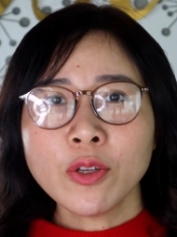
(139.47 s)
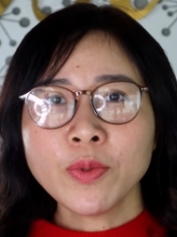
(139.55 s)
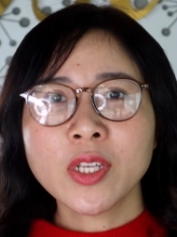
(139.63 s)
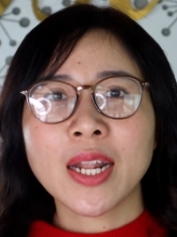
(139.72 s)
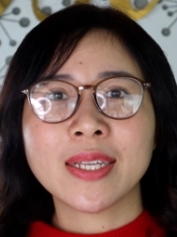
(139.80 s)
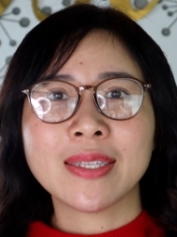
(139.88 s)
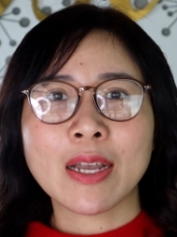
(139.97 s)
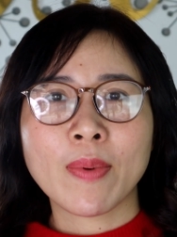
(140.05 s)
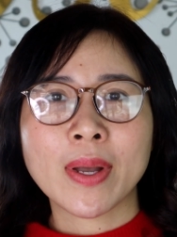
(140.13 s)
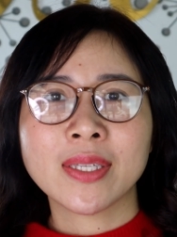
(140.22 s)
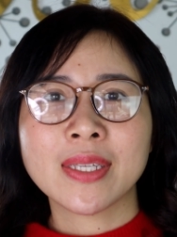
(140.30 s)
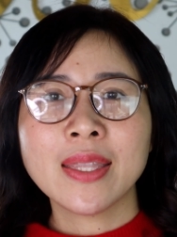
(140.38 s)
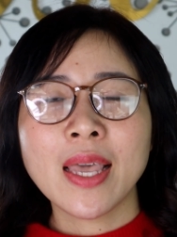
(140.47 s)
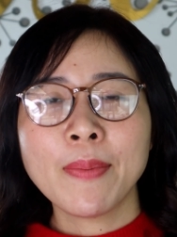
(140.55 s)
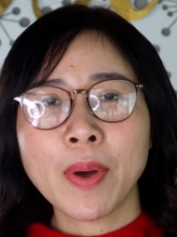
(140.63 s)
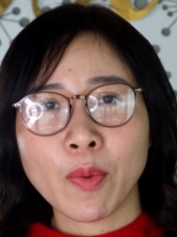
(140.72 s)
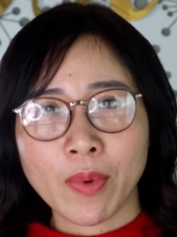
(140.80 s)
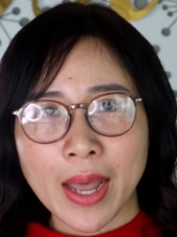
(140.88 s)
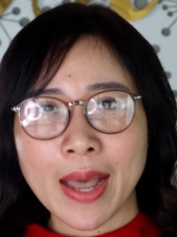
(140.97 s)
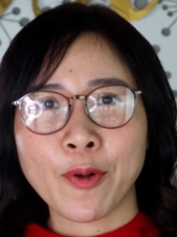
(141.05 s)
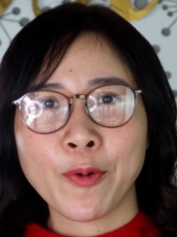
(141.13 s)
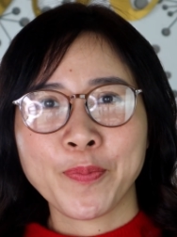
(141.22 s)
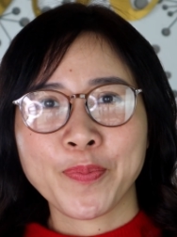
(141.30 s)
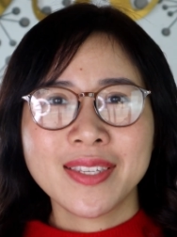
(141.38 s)
giúp cho làn da của bạn sẽ thêm hồng
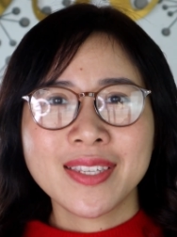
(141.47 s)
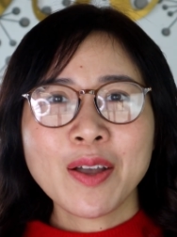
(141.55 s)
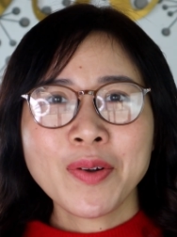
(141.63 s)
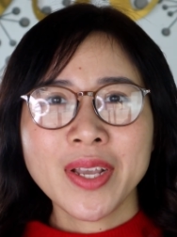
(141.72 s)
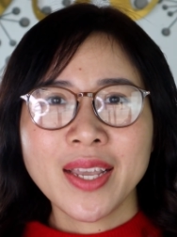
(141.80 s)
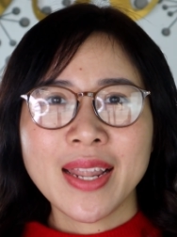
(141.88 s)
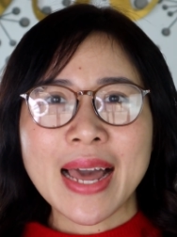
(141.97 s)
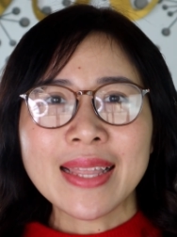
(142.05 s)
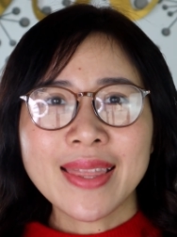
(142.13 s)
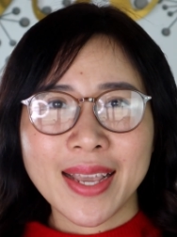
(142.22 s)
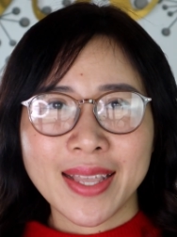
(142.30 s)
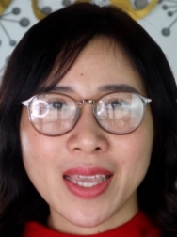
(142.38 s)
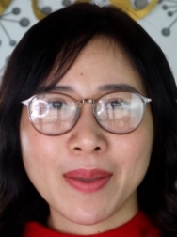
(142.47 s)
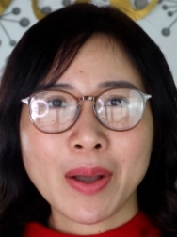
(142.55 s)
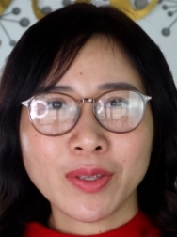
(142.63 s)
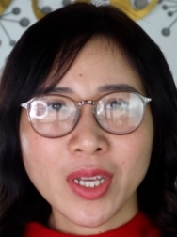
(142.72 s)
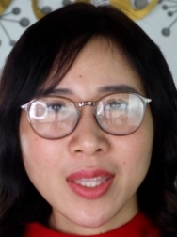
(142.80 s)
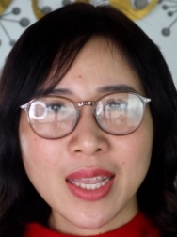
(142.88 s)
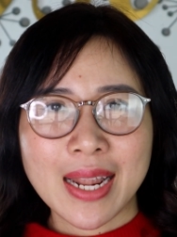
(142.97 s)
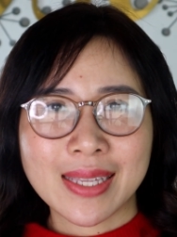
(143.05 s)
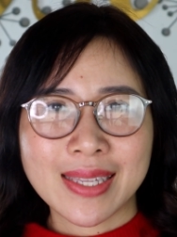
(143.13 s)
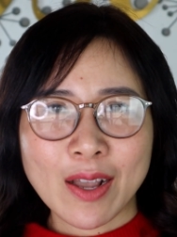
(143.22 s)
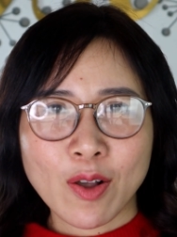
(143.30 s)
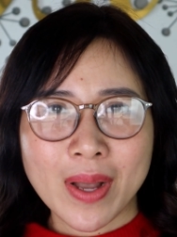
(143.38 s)
hào. Rồi sau khi đã tẩy tế bào chết thì
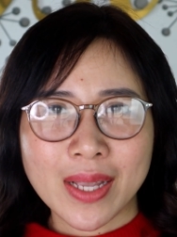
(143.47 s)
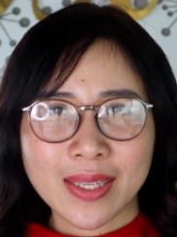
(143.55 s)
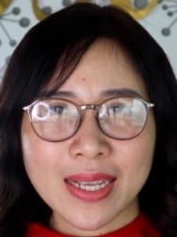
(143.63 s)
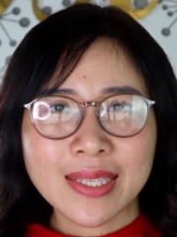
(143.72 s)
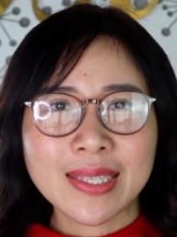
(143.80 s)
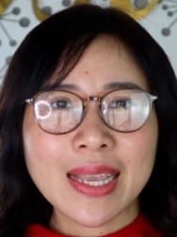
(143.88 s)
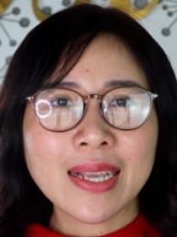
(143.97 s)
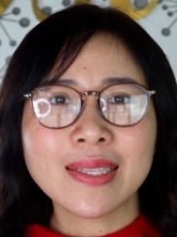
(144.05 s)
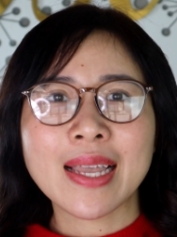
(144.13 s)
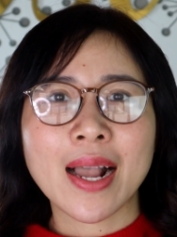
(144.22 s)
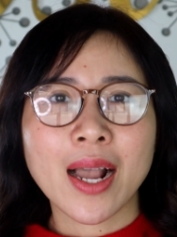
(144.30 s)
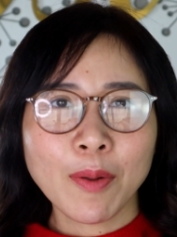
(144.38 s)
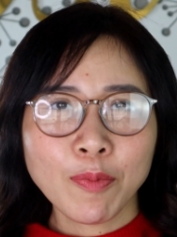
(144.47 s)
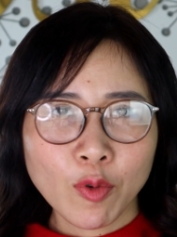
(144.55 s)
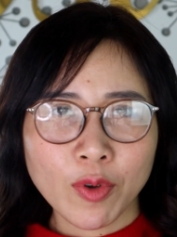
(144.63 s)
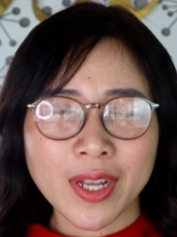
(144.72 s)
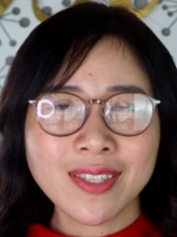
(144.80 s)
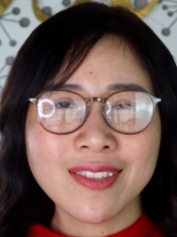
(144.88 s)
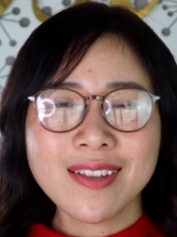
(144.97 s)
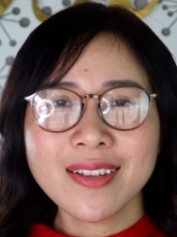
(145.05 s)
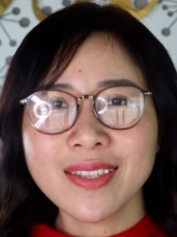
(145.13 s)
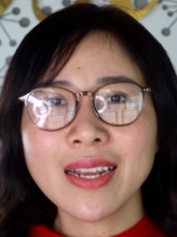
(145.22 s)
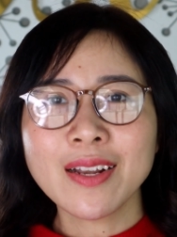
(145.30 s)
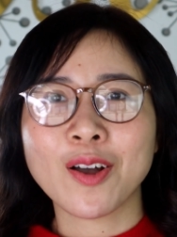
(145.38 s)
làn da của bạn sẽ dễ dàng hấp thụ các
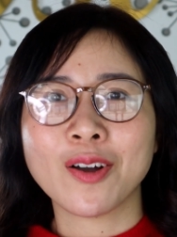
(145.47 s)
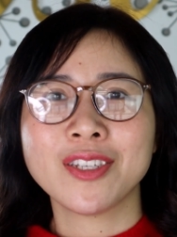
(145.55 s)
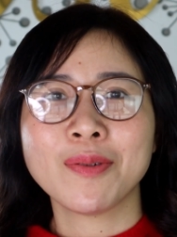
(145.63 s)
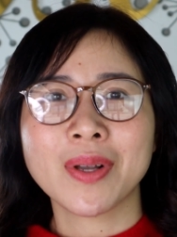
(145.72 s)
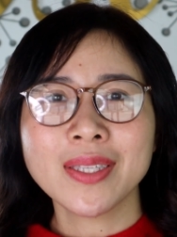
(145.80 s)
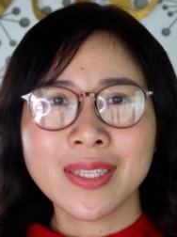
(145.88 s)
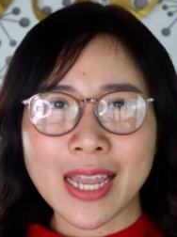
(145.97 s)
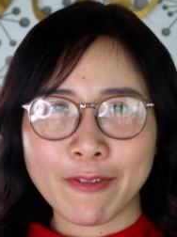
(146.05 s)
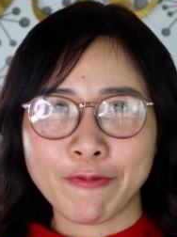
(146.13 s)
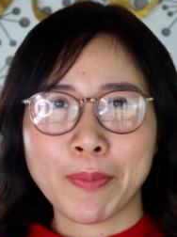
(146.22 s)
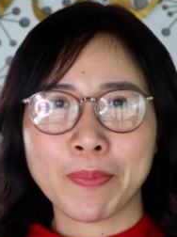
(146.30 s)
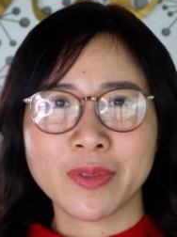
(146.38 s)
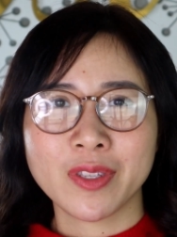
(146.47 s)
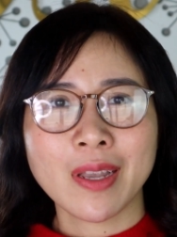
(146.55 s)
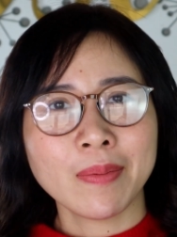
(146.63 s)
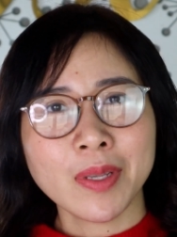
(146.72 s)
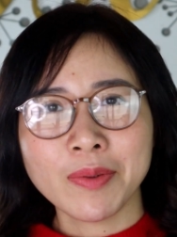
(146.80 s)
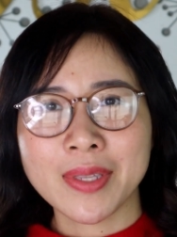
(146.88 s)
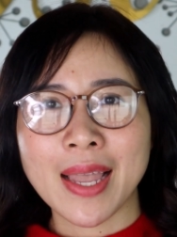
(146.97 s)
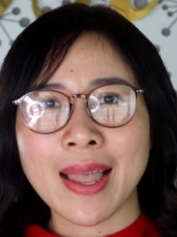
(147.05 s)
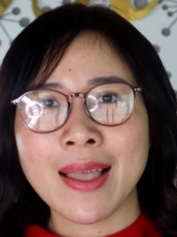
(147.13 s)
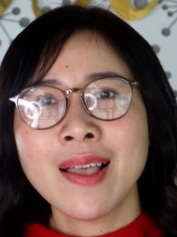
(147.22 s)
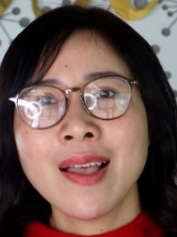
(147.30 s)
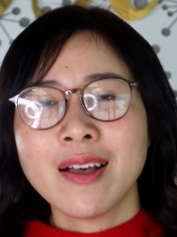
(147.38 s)
dưỡng chất có trong các sản phẩm chăm sóc
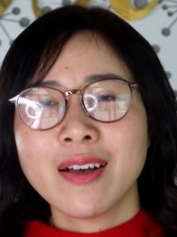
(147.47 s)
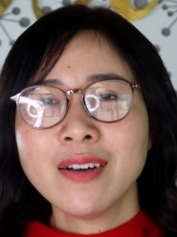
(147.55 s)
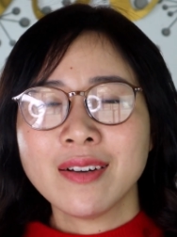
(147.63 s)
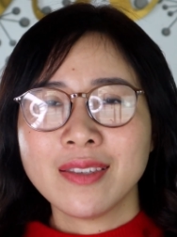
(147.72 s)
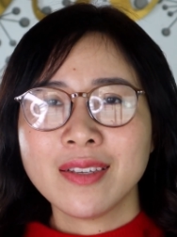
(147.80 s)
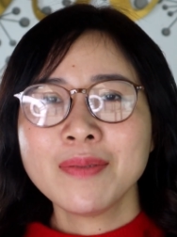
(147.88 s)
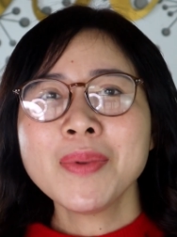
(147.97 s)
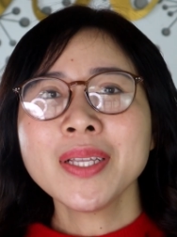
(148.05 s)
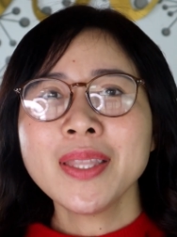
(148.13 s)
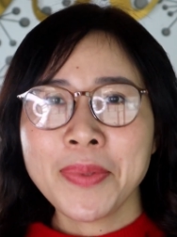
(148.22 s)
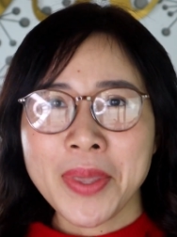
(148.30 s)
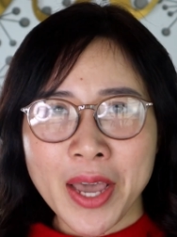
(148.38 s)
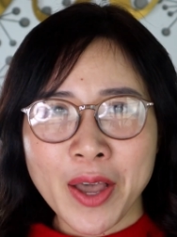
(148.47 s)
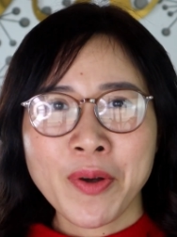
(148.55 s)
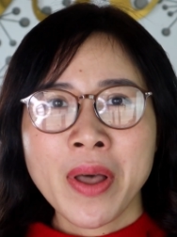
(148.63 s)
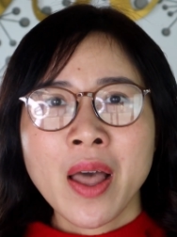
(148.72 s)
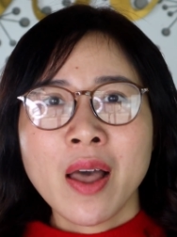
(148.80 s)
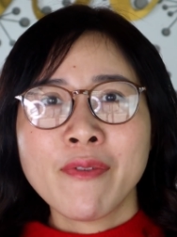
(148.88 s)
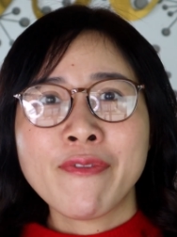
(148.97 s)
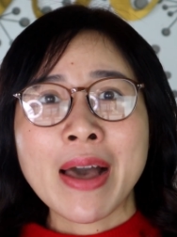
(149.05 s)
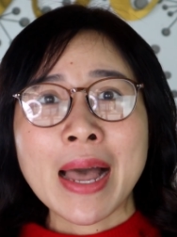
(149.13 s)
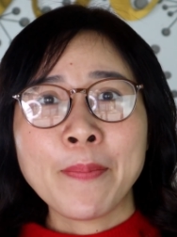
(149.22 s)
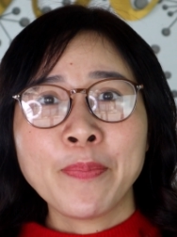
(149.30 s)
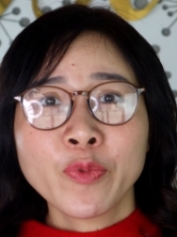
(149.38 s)
da ở những bước tiếp theo.
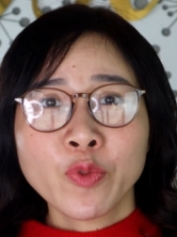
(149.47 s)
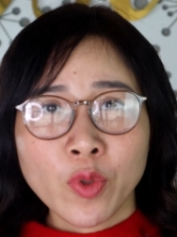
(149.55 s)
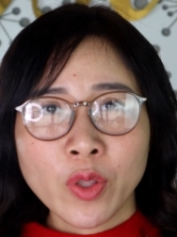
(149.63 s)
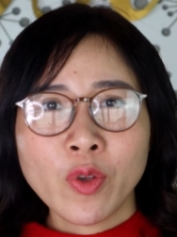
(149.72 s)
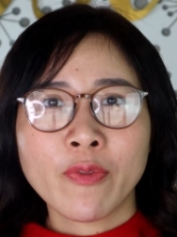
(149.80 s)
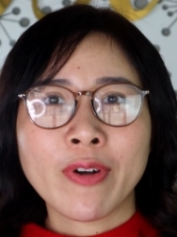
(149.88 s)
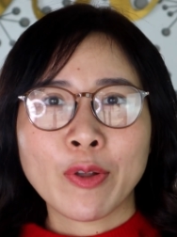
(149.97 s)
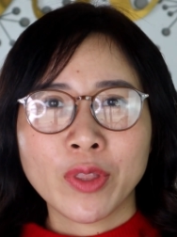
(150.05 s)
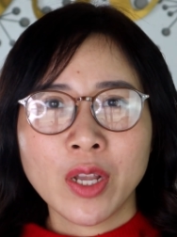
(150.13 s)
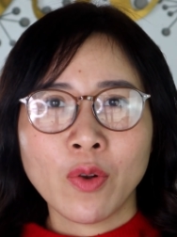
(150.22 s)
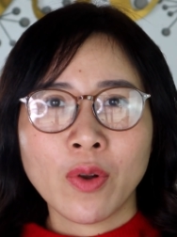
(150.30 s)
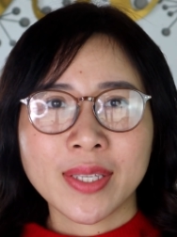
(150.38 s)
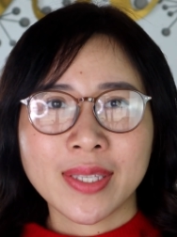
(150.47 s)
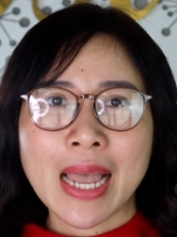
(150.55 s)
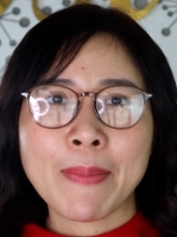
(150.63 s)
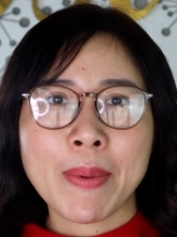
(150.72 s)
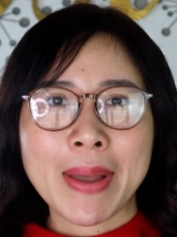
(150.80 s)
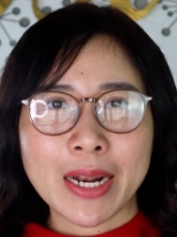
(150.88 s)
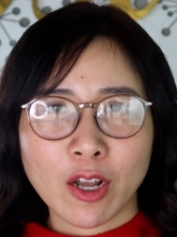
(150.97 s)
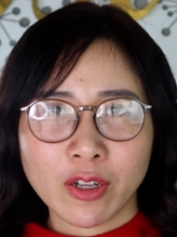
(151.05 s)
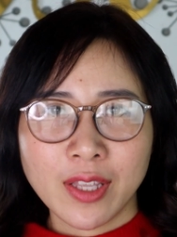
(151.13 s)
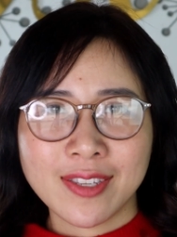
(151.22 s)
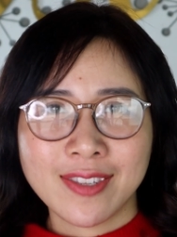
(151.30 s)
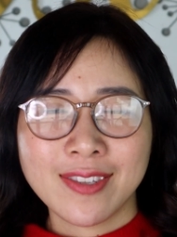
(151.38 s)
Và tùy thuộc vào từng loại da mà bạn
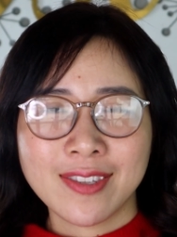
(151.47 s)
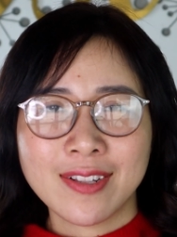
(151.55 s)
có thể